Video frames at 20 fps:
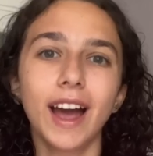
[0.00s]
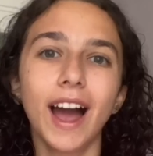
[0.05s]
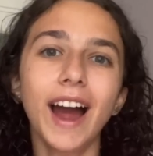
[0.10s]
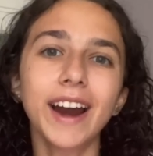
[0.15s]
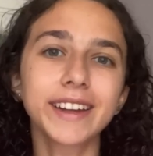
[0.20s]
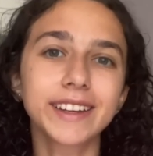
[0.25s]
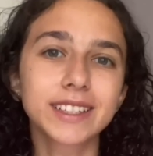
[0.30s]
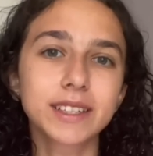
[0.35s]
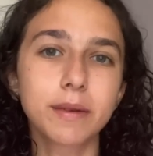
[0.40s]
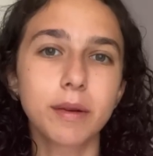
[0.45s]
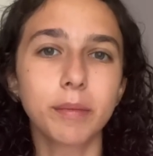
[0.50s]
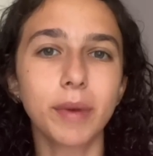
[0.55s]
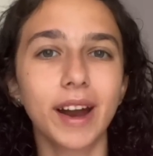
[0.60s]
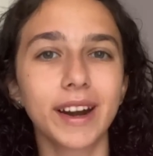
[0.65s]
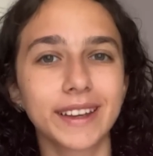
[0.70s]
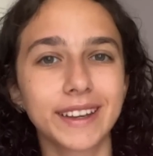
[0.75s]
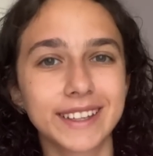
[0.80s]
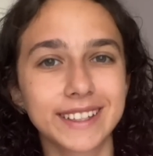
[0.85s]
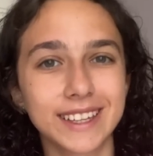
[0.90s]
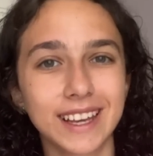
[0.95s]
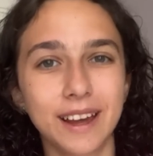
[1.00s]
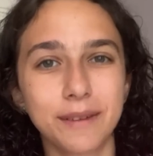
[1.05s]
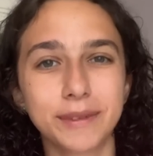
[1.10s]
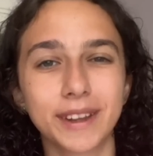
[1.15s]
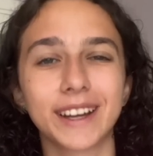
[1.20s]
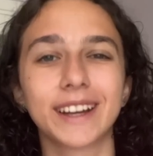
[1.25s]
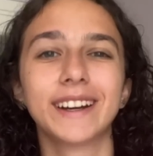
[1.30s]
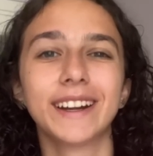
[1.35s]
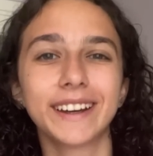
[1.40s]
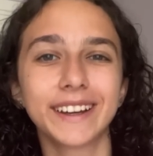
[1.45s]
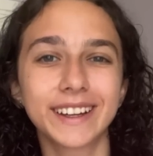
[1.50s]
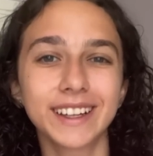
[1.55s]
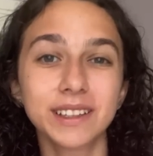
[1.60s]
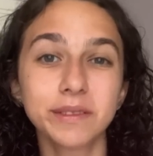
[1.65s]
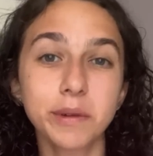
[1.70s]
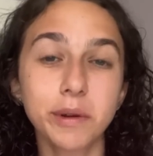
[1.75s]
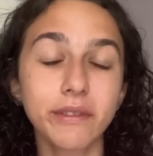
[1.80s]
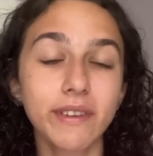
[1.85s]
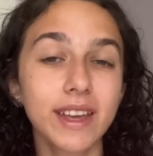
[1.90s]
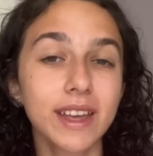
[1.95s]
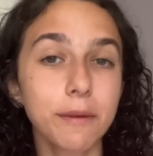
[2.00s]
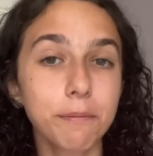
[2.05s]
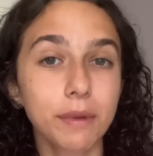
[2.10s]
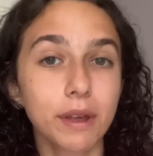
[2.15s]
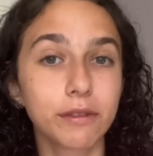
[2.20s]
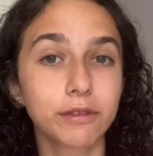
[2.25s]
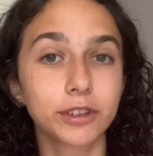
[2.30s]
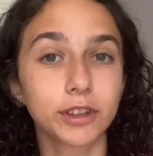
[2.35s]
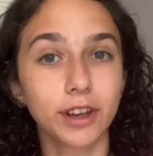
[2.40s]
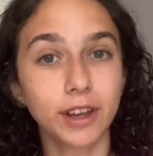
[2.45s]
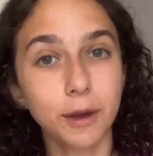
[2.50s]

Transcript: Herkese merhaba, herkese selam tekrardan kanalıma ve yepyeni video.